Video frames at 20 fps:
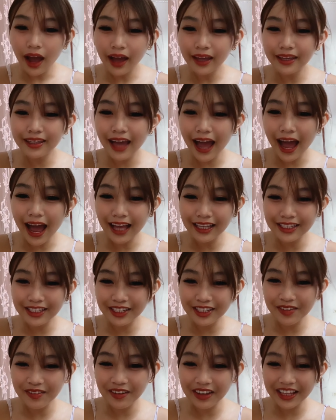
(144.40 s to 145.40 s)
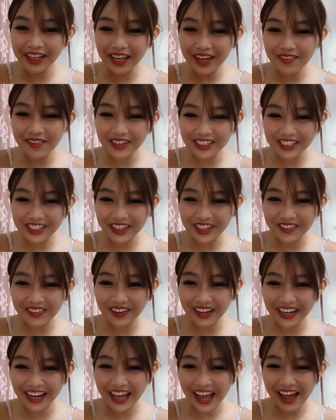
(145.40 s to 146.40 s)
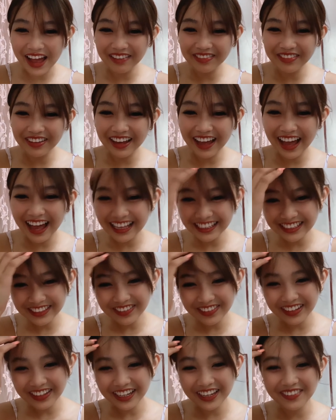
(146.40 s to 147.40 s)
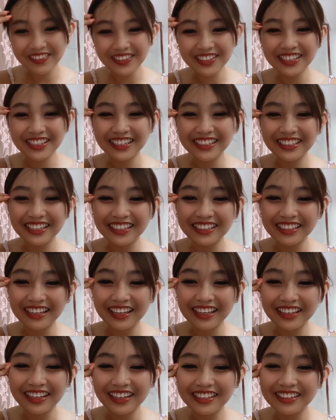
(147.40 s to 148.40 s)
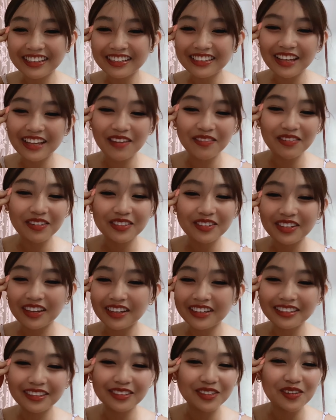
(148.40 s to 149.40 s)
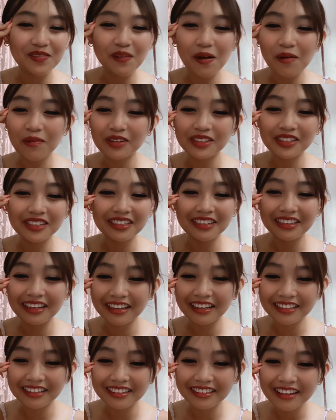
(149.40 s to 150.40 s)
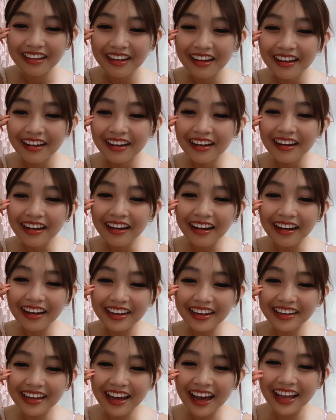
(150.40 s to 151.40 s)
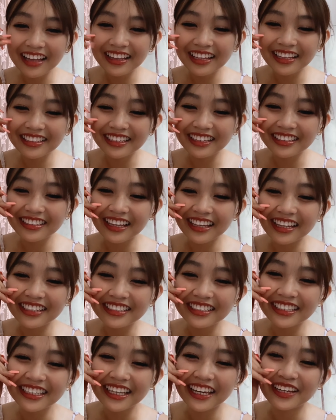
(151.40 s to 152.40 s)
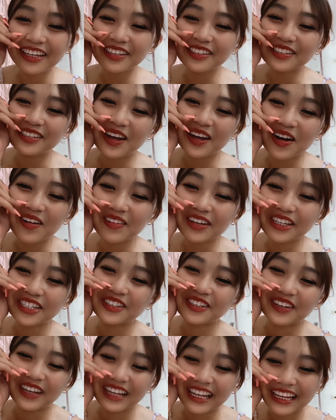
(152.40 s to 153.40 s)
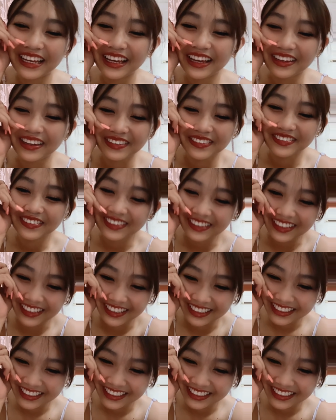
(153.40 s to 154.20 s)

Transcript: Ayan, si Malamos lumalaban. Si Malamos nagsisend kasi sabi ko sa kanya, hindi ko siya papansinin. Ayan, nagsisend siya. Thank you so much, Malamos.